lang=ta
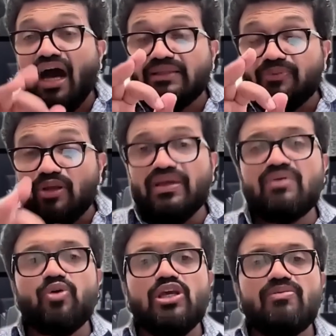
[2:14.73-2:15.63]
அதுபோல
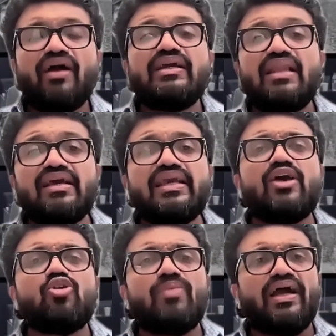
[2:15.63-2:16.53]
மிக முக்கியமாக இலங்கை
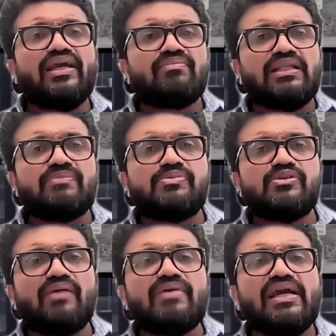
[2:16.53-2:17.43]
ரூபாயின் மதிப்பு
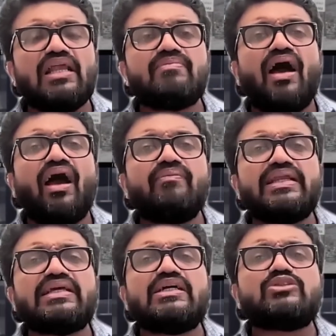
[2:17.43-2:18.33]
அண்மை காலமாக
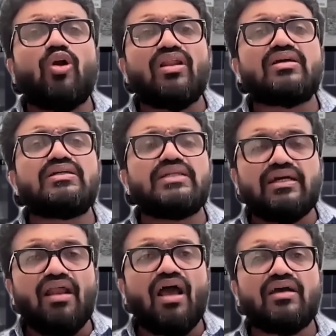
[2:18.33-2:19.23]
அமெரிக்க தொடருக்கு
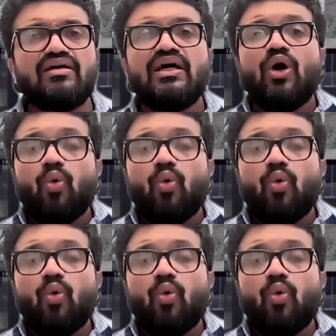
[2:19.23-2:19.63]
நிகராக